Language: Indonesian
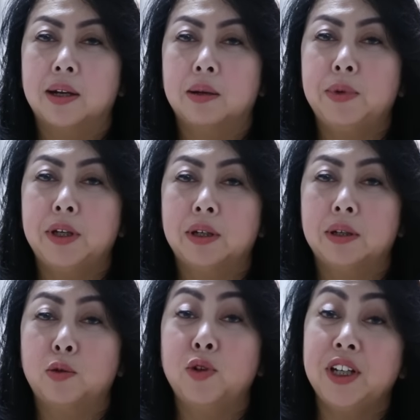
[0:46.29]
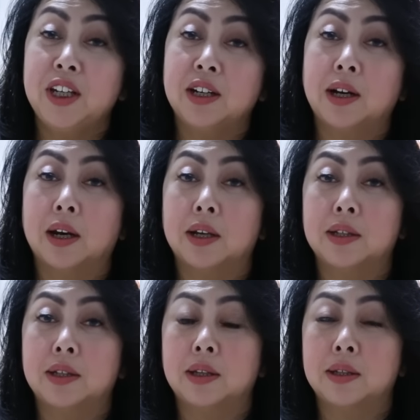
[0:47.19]
lebih kuning karena
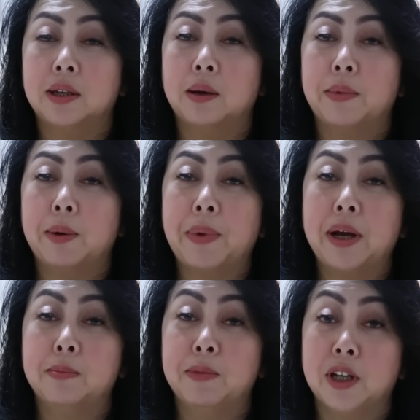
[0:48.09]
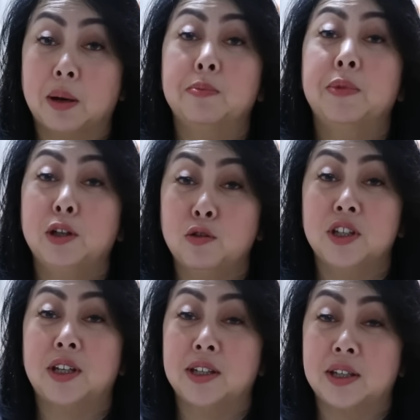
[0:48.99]
sisa-sisa apa menyerap begitu
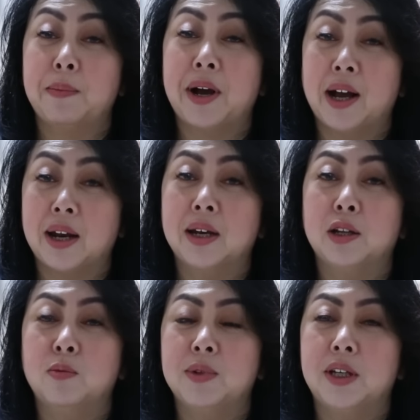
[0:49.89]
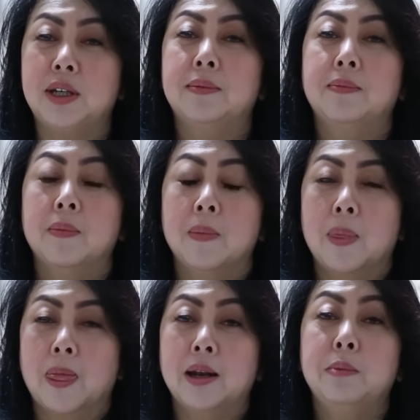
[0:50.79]
sisa-sisa makanan itu menjadi
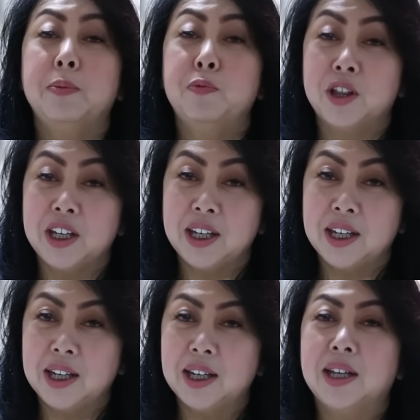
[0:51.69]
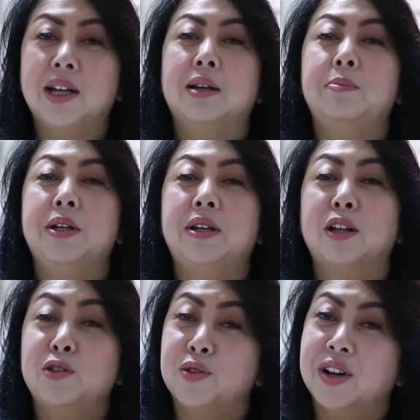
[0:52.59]
lebih putih, lebih
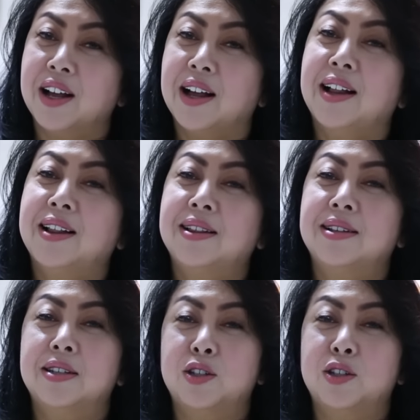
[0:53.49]
natural.